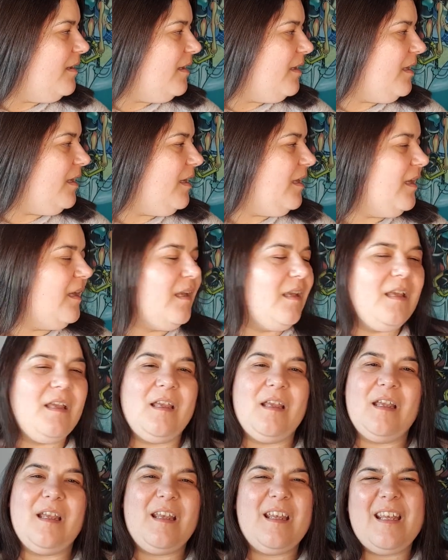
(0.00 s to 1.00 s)

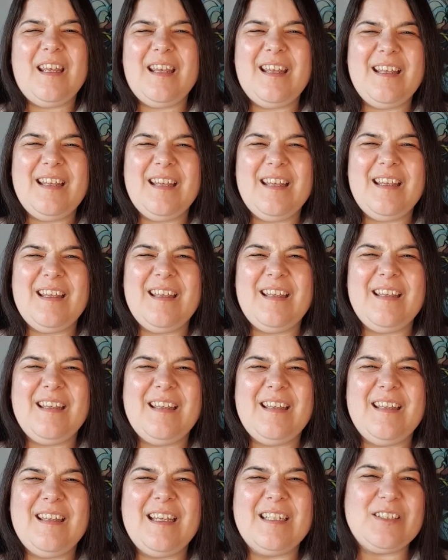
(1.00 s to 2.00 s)
Y,
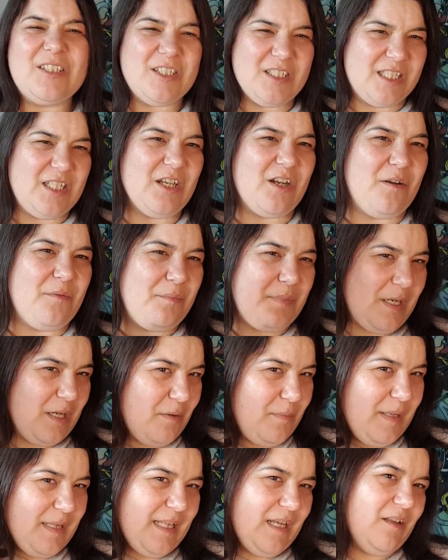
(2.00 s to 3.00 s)
y, esto se lo
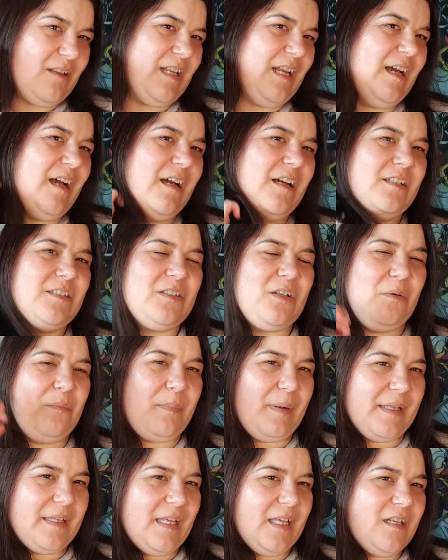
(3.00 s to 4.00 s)
comentado a otros
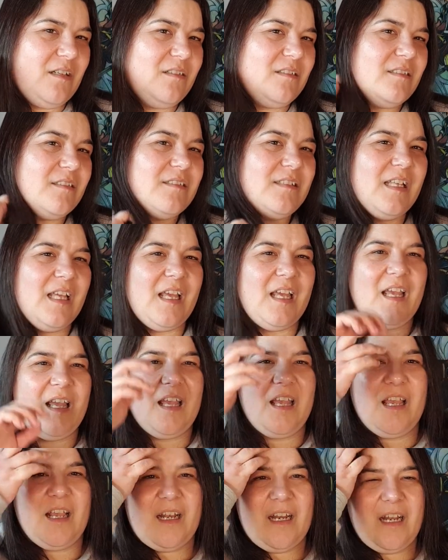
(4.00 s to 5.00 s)
compañeros
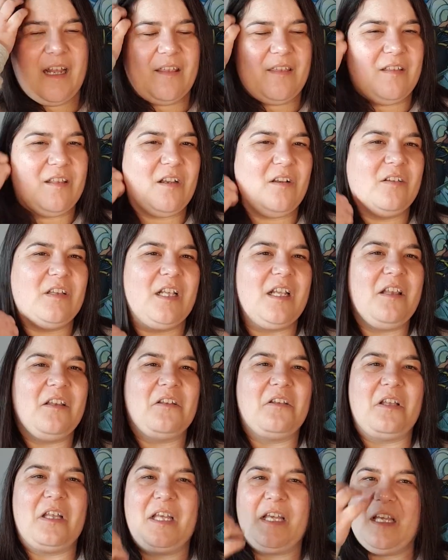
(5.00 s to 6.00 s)
de creación de
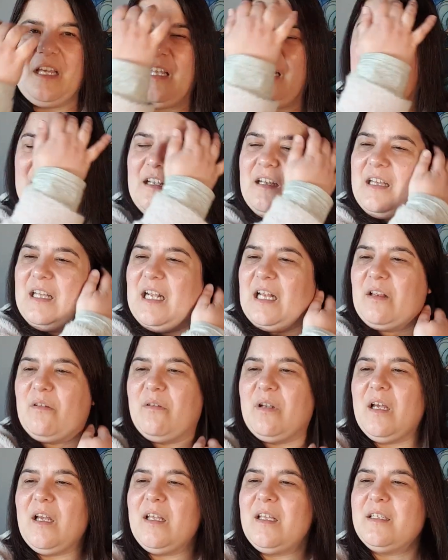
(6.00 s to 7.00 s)
contenido de
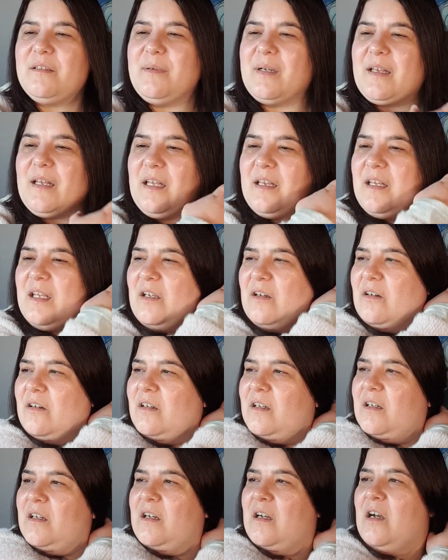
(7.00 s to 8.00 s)
literatura, y es verdad, tío.
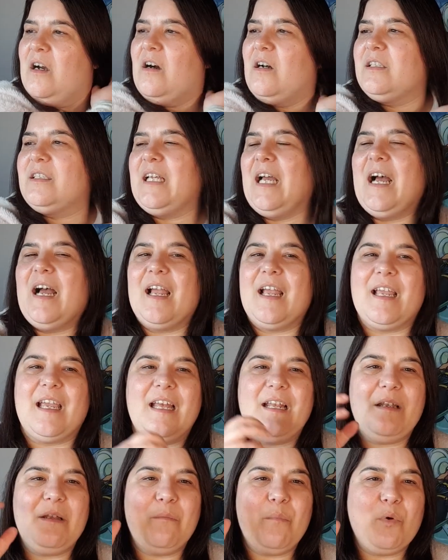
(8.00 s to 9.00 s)
O sea, en
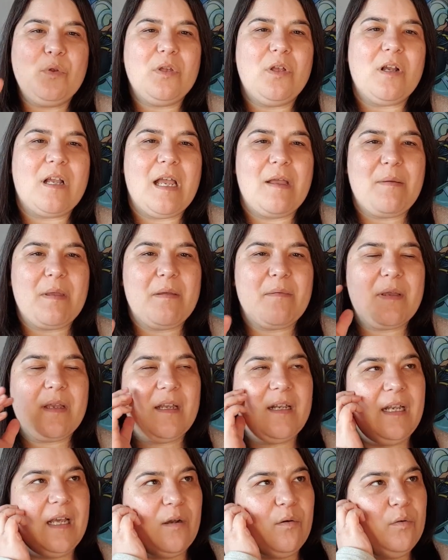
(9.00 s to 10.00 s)
el mundo que viven,
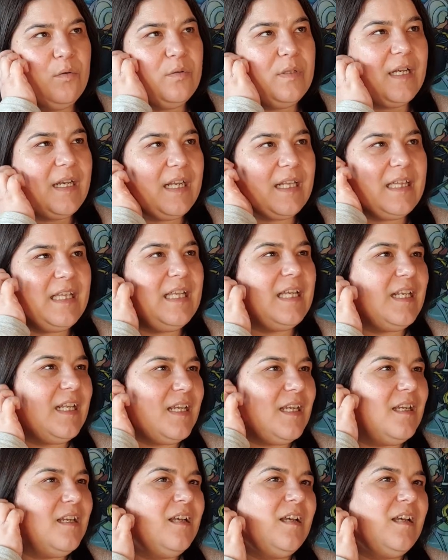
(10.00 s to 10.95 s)
en la cultura que tienen,